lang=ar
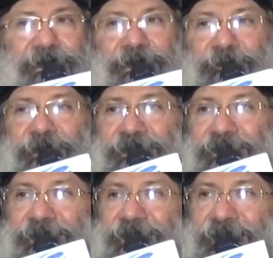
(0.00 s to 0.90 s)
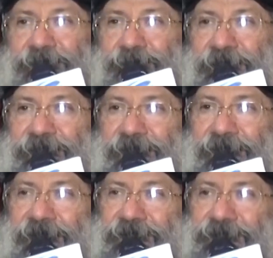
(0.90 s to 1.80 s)
البنت ديت ما
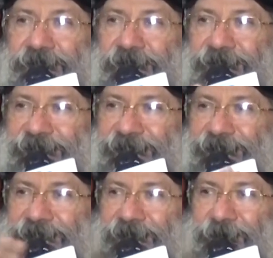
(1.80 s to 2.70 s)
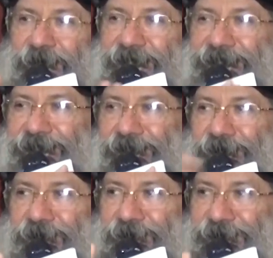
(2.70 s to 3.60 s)
تذكرش سيرتها بعد كده
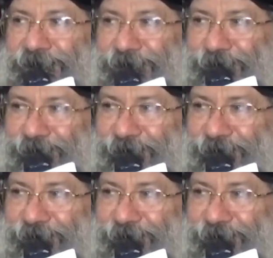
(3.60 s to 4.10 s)
خالص